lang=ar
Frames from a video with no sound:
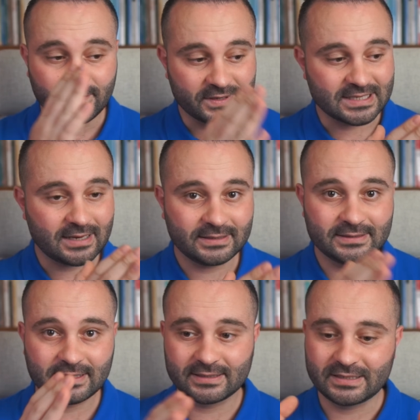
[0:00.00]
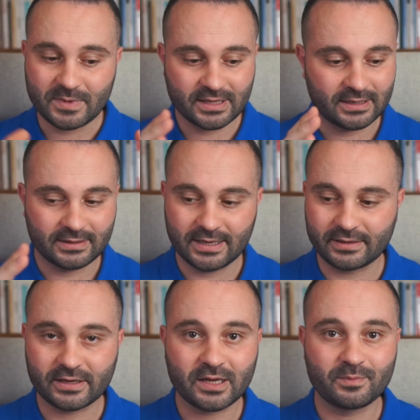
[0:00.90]
فصار عندك انت مثلا
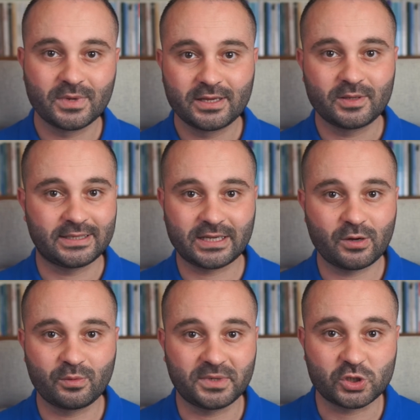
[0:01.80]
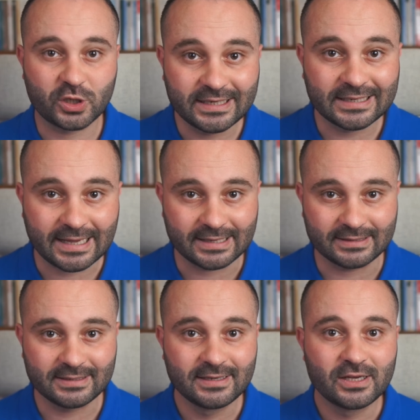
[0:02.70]
هذا الرقم يتكون من 20
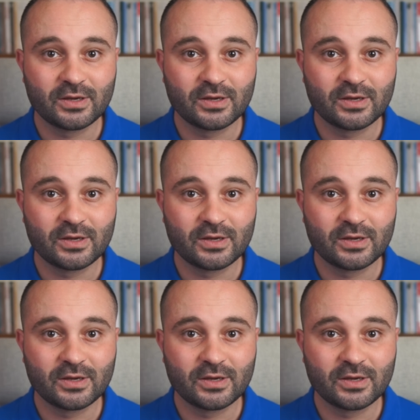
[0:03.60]
خانه